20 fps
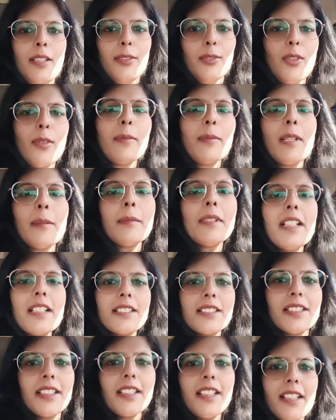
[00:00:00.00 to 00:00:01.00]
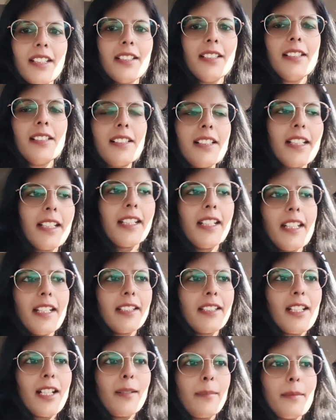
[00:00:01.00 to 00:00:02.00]
तो अभी हम घर से निकल गए
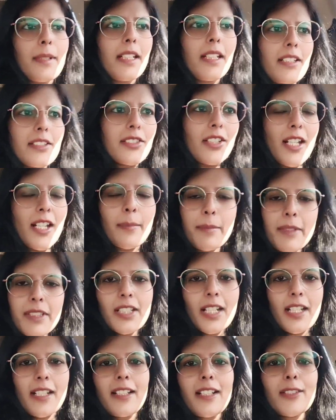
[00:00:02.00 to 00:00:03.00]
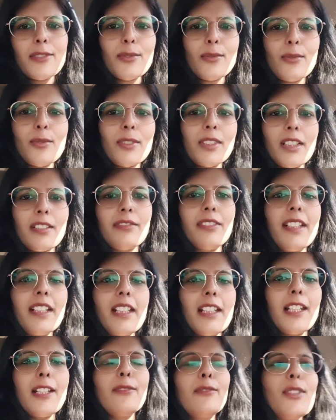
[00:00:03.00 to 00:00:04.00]
हैं एंड हमें जहाँ पे जाना है सोनोग्राफी
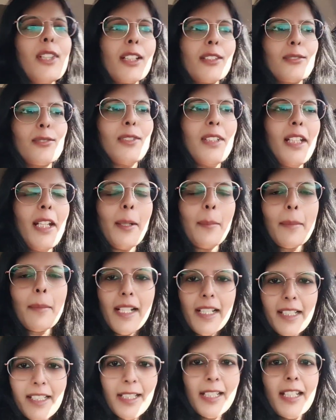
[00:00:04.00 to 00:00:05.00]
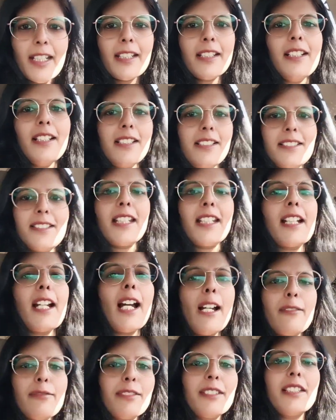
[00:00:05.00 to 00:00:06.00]
के लिए वो एक्चुअली हमारे घर से
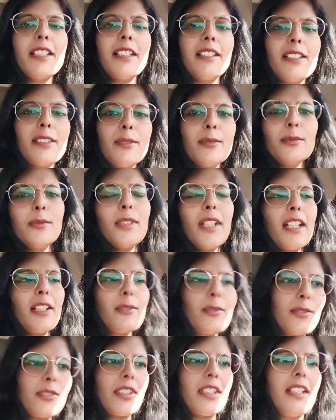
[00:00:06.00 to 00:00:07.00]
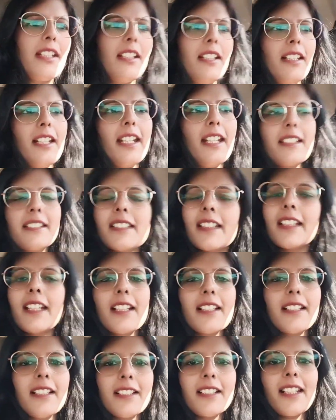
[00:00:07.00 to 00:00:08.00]
काफ़ी ज़्यादा दूर है कुछ एक से
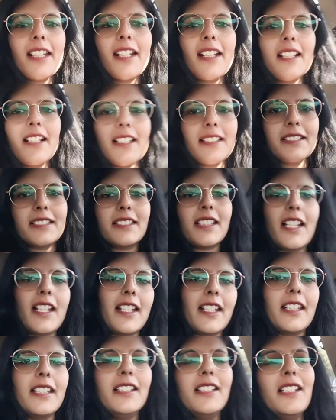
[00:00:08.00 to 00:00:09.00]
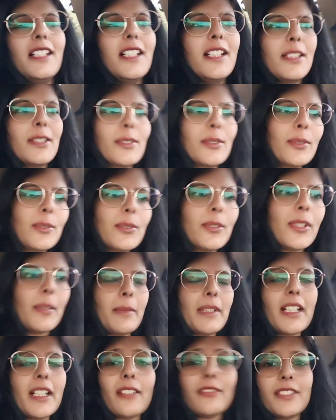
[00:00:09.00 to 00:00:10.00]
डेढ़ घंटे का रास्ता है तो
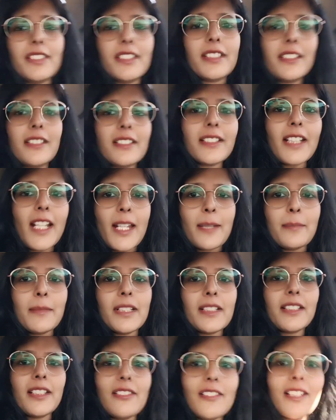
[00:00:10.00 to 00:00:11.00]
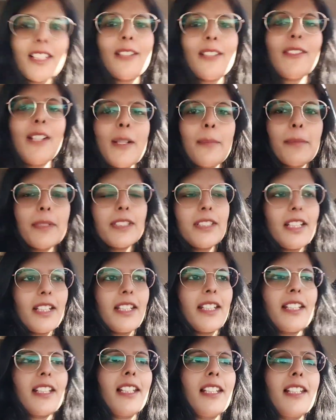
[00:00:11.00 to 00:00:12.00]
हमें काफ़ी ज़्यादा टाइम लगने वाला है वहाँ पे
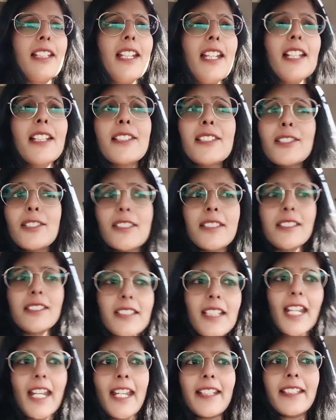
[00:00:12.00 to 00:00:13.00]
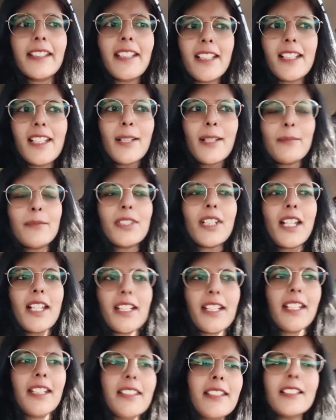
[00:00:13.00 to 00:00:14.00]
जाने के लिए एंड जिस स्कैन के लिए हम जा
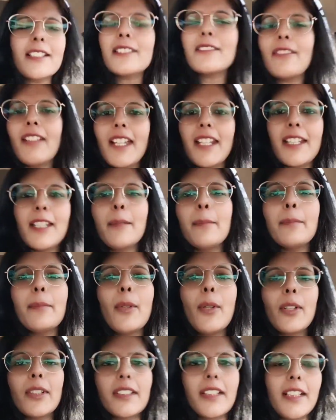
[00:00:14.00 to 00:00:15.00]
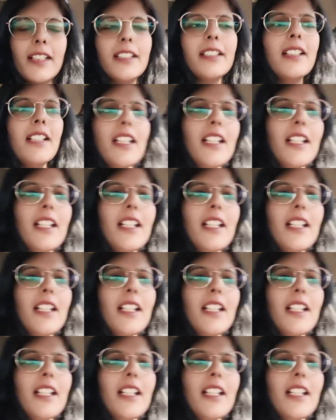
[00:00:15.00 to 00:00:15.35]
रहे हैं दिट इज़ वेरी इंपॉर्टेंट